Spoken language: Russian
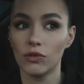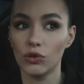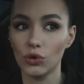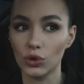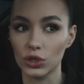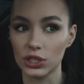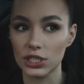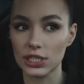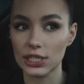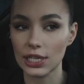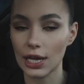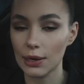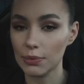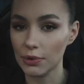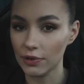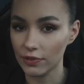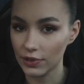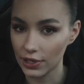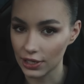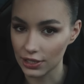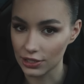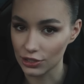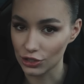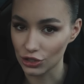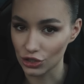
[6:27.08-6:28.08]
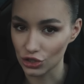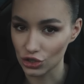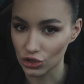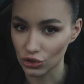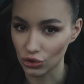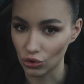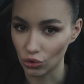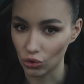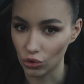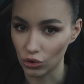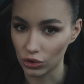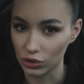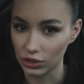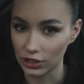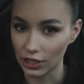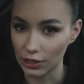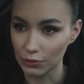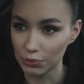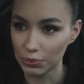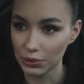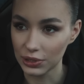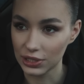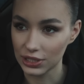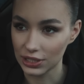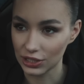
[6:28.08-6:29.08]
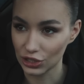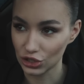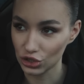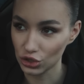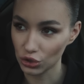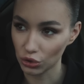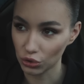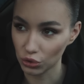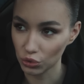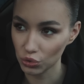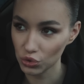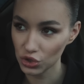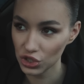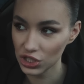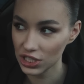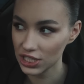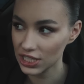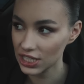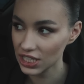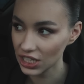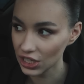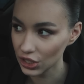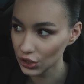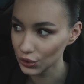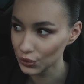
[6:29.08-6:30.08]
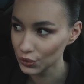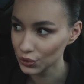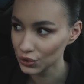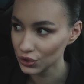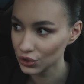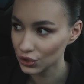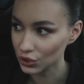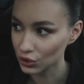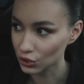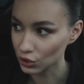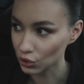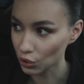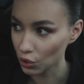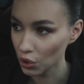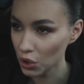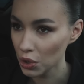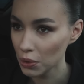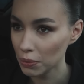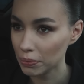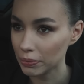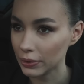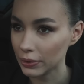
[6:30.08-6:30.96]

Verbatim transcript: Вот, слабо верится, что так быстро что-то уже сделают, но